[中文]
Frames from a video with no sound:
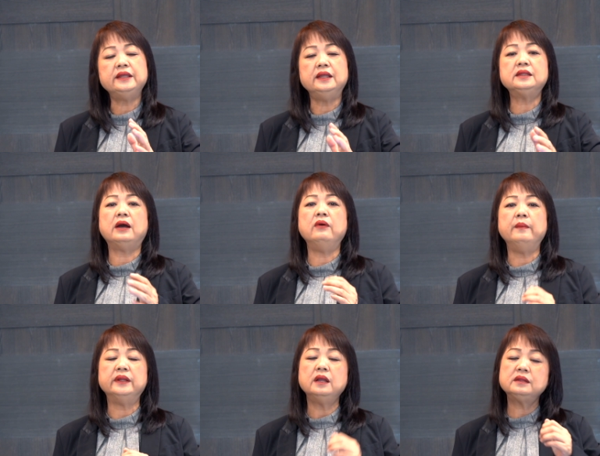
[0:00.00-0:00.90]
引导我
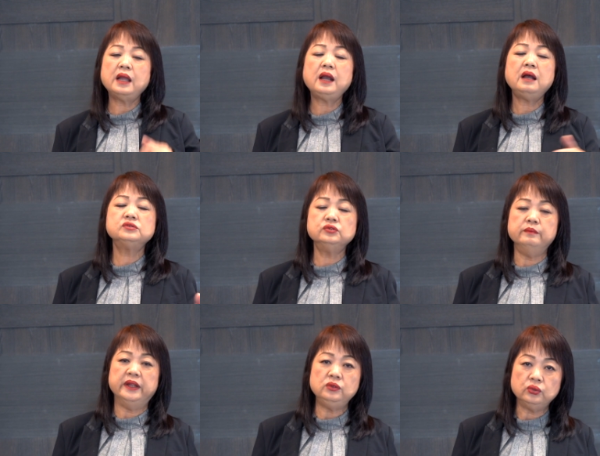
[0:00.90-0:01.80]
们，他告诉
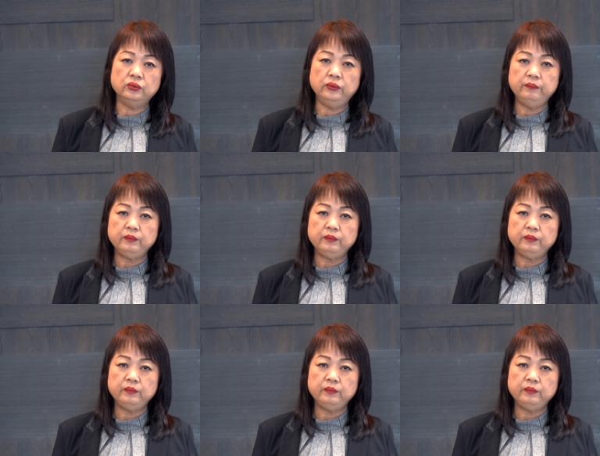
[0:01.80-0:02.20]
门徒。